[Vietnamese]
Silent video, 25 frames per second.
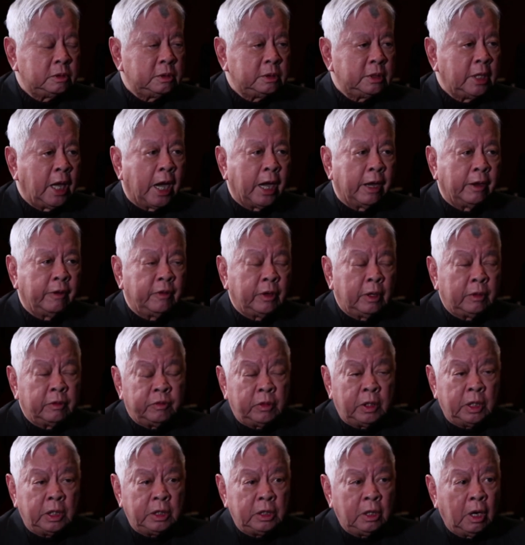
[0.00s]
đài
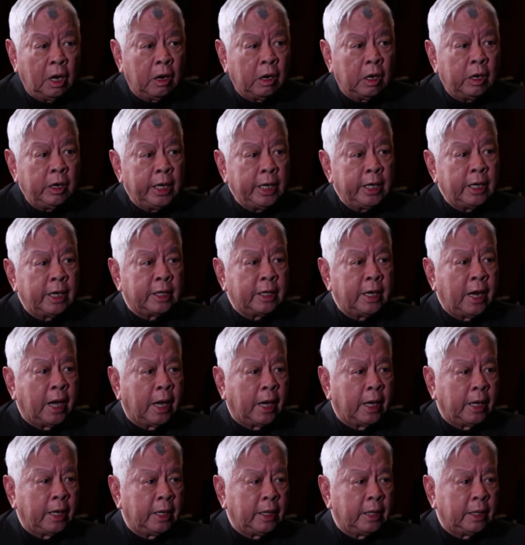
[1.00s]
Tự Do hay là
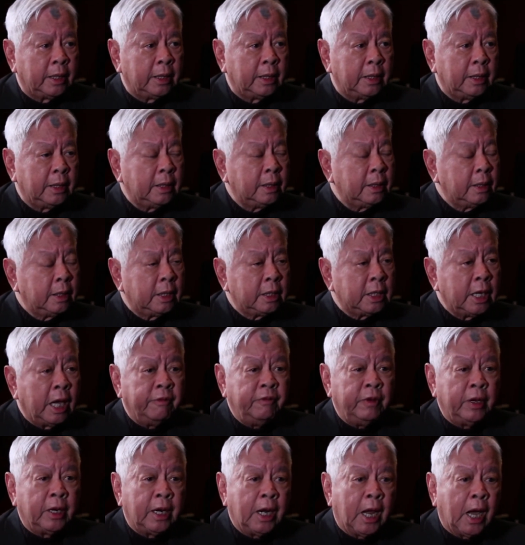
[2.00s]
đài đài
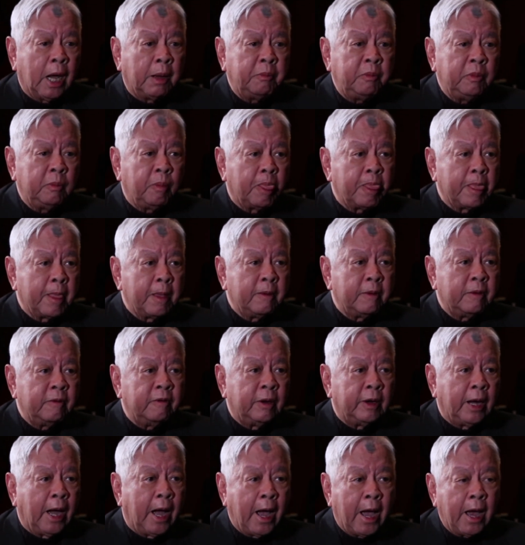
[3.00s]
Việt Nam
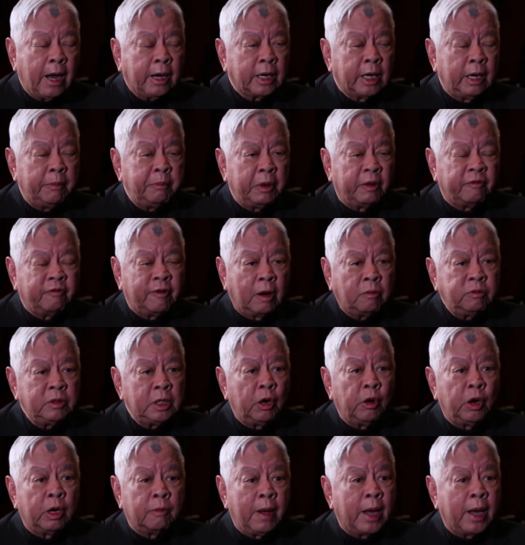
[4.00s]
hát để mà phóng ra ngoài